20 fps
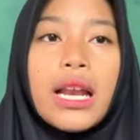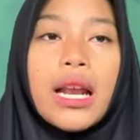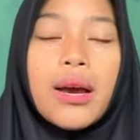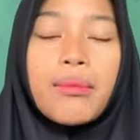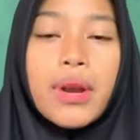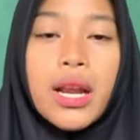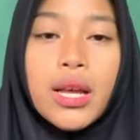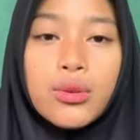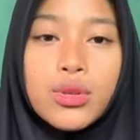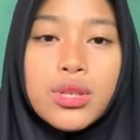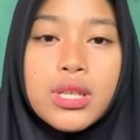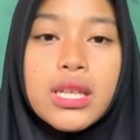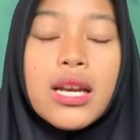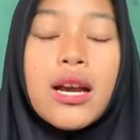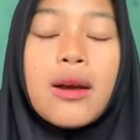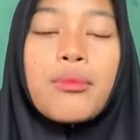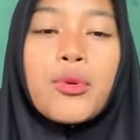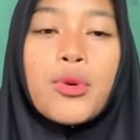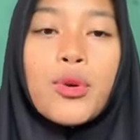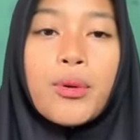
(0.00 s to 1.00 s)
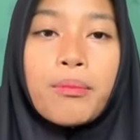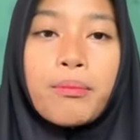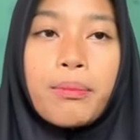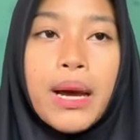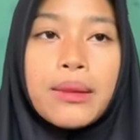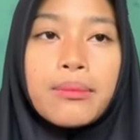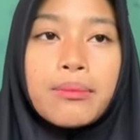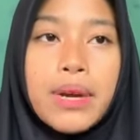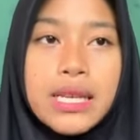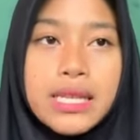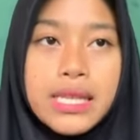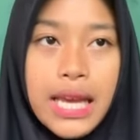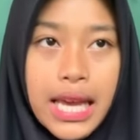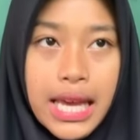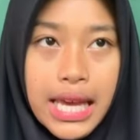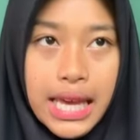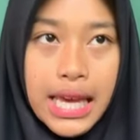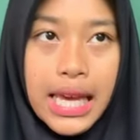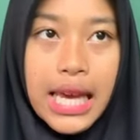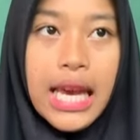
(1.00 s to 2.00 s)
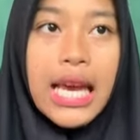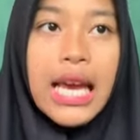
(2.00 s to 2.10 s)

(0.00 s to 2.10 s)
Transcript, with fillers: 634 Masehi.